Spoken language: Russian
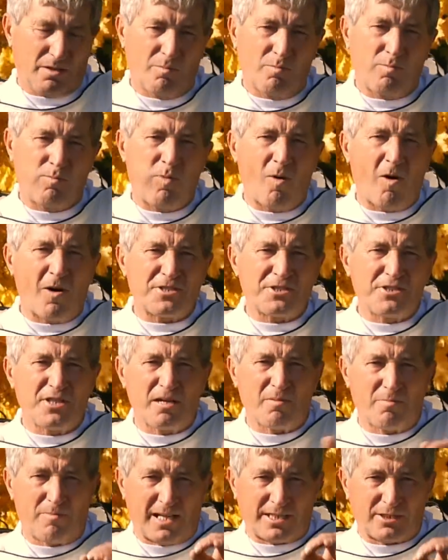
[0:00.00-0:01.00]
Поздняя
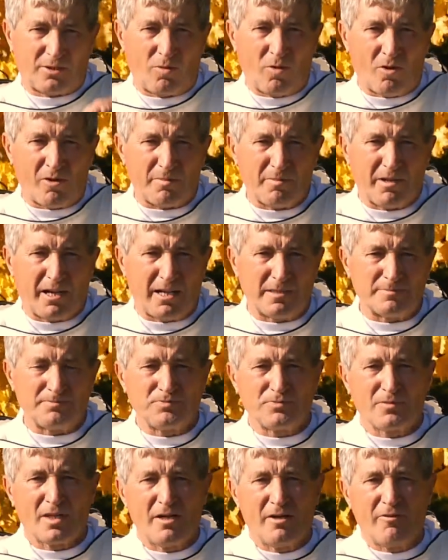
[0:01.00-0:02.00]
подкормка –
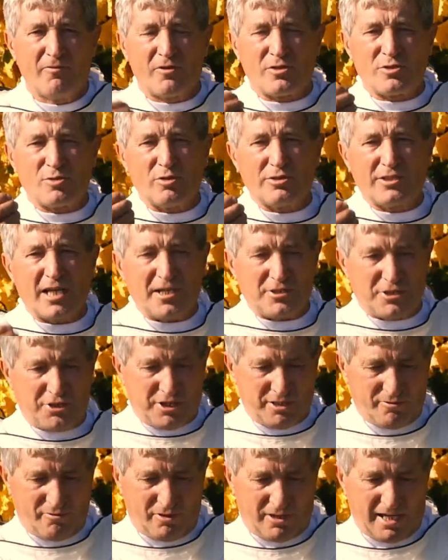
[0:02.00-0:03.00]
в результате
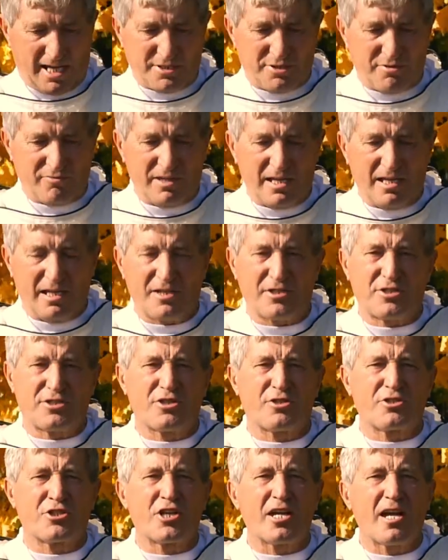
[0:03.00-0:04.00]
чего развились
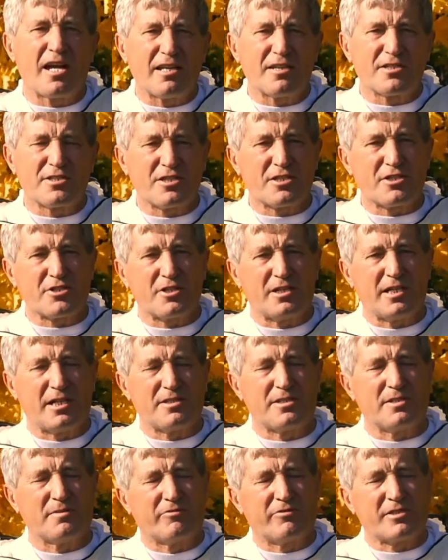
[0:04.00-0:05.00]

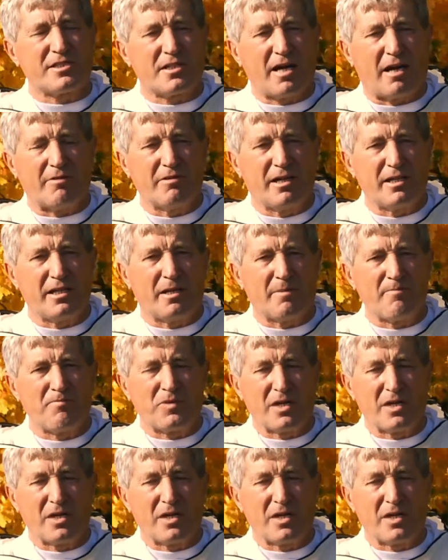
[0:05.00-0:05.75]
железы восковые,